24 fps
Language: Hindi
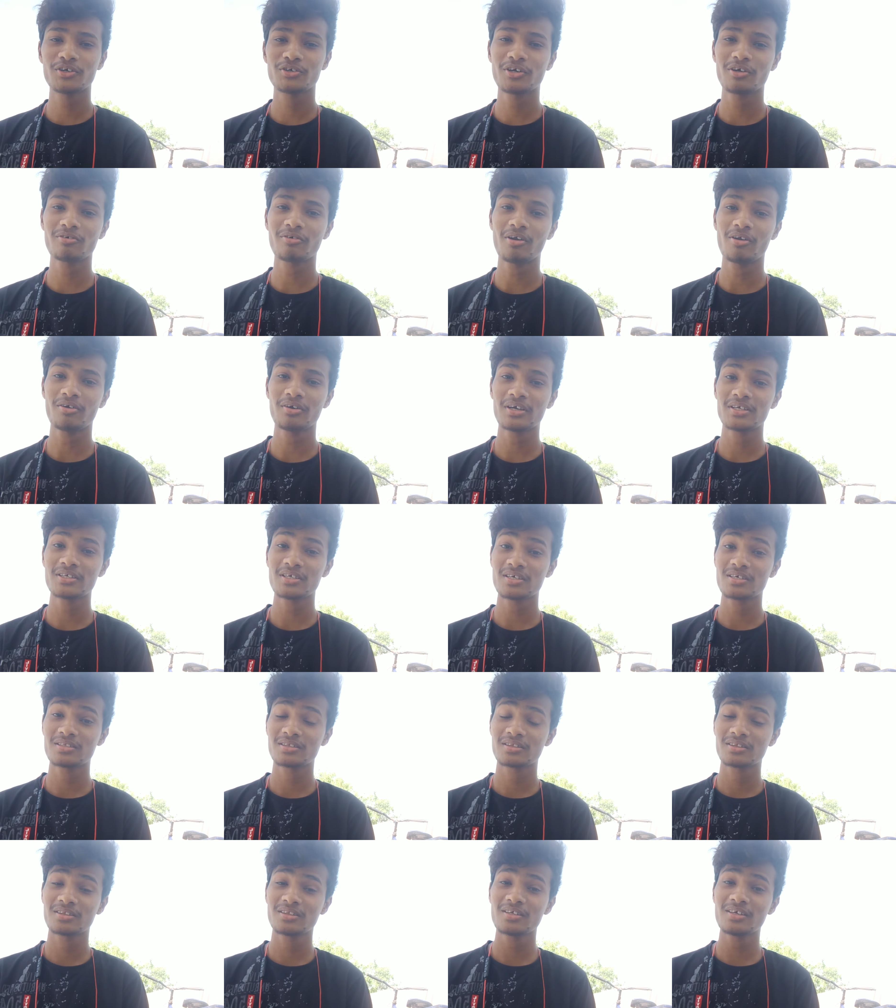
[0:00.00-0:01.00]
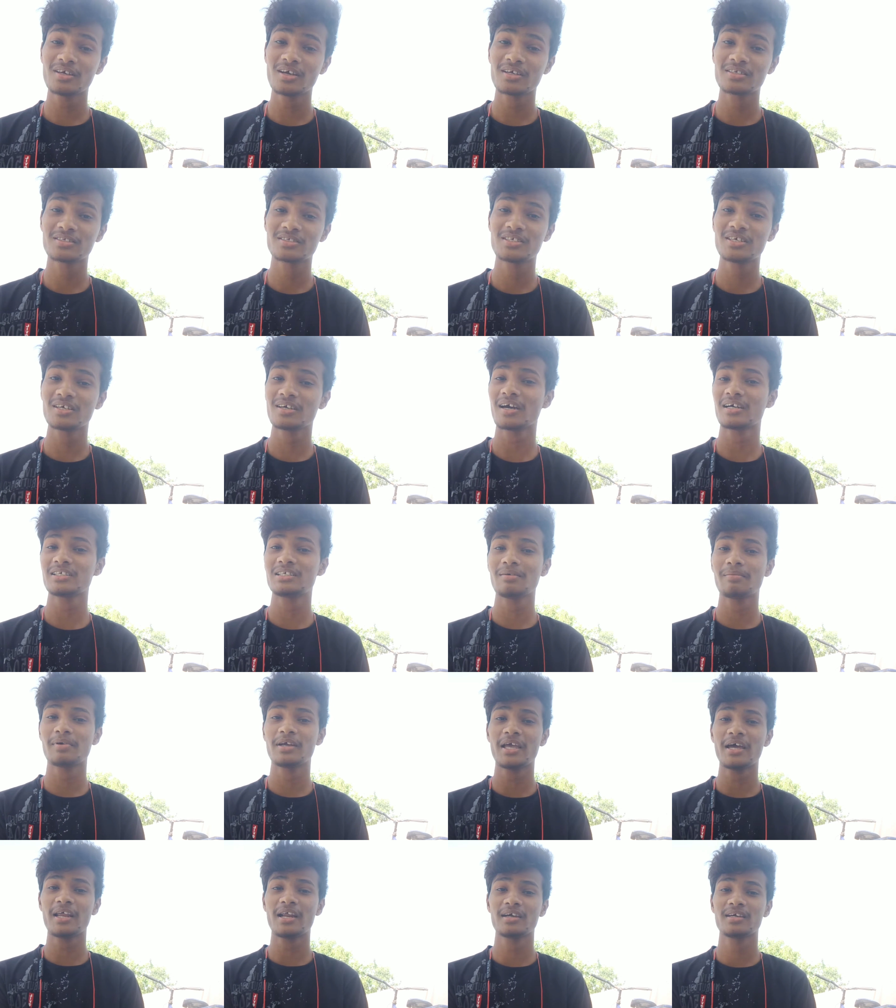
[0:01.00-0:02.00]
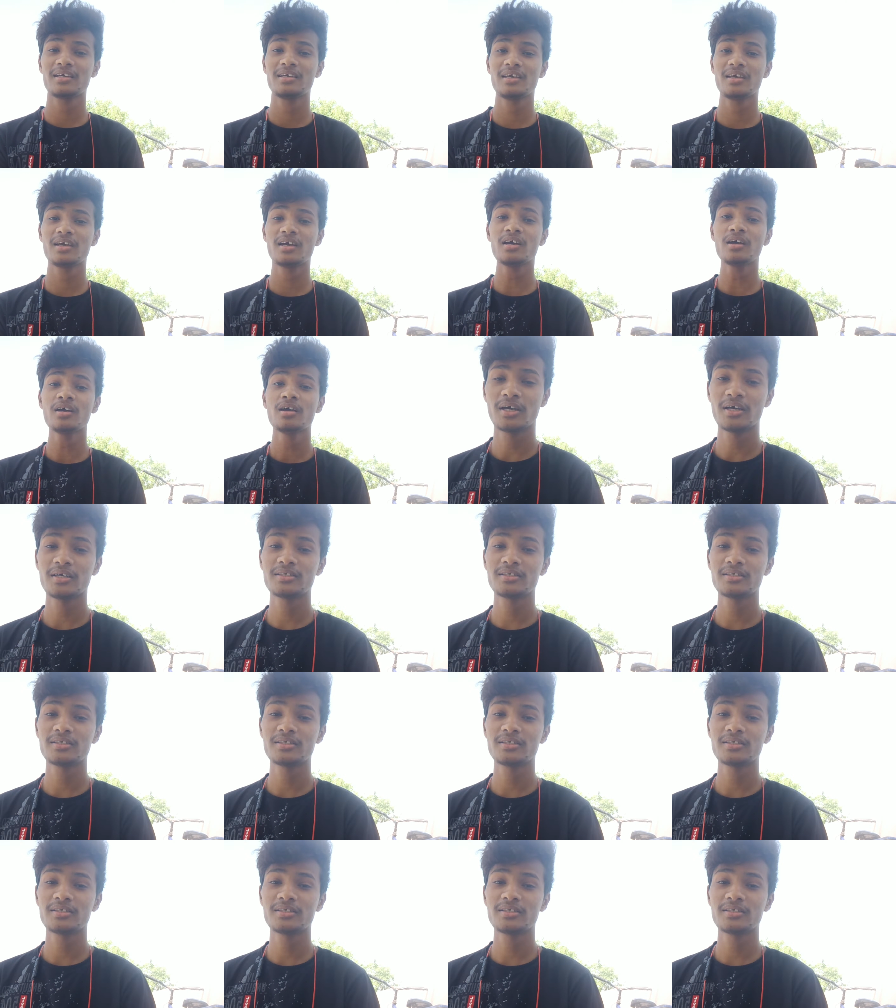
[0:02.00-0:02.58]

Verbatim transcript: टिकटॉक वालों की इतनी अच्छी खासी बजा रखी है